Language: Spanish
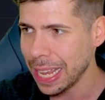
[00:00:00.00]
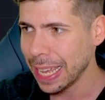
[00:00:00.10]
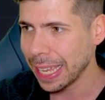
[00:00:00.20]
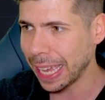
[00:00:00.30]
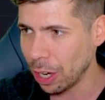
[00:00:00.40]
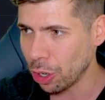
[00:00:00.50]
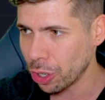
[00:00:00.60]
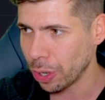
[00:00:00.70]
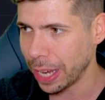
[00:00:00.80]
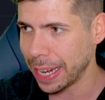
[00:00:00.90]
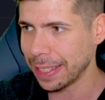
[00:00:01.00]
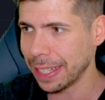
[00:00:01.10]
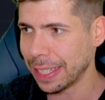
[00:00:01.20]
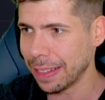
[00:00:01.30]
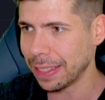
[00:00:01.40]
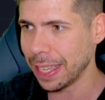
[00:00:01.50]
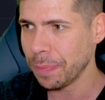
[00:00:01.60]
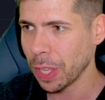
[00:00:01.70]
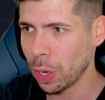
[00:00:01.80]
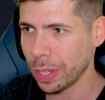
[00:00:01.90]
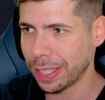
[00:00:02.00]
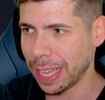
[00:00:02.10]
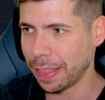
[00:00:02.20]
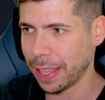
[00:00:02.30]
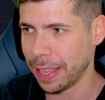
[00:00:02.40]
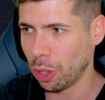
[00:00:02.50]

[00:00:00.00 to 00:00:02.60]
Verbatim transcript: que el oro en este instante lo está haciendo.